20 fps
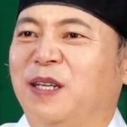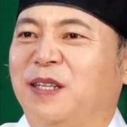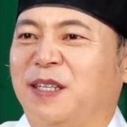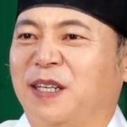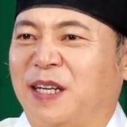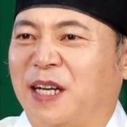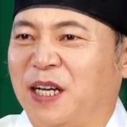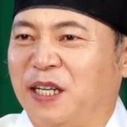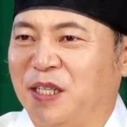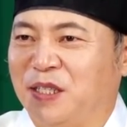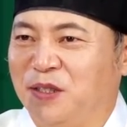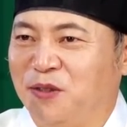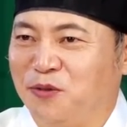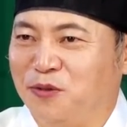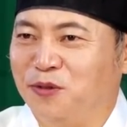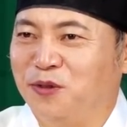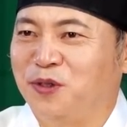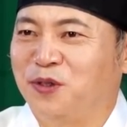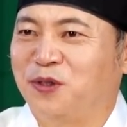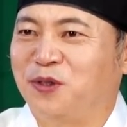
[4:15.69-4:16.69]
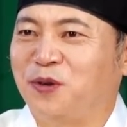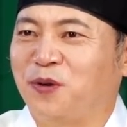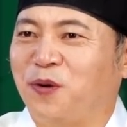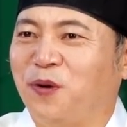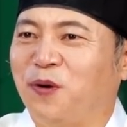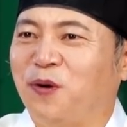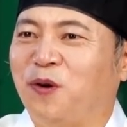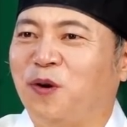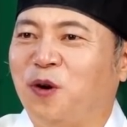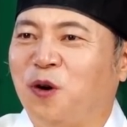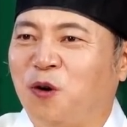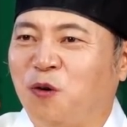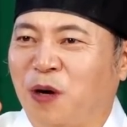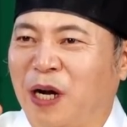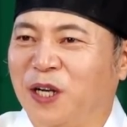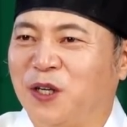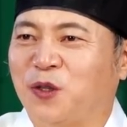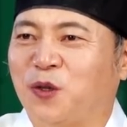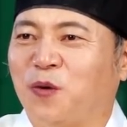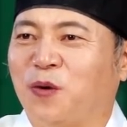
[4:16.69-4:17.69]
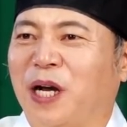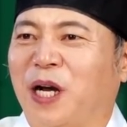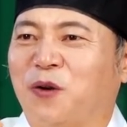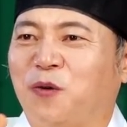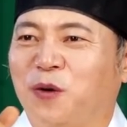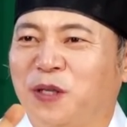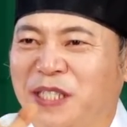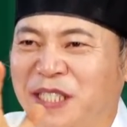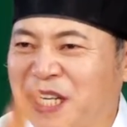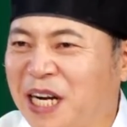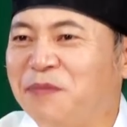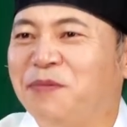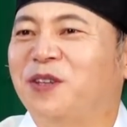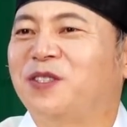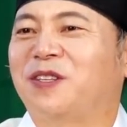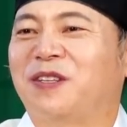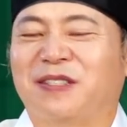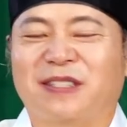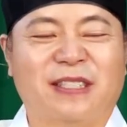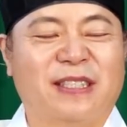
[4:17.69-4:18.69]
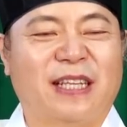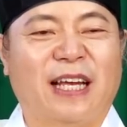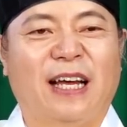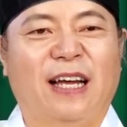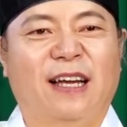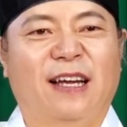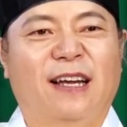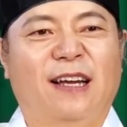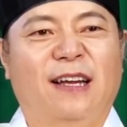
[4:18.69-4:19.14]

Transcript: 그러니까 눈 뜨고 활동하고 일하면서 쓴다.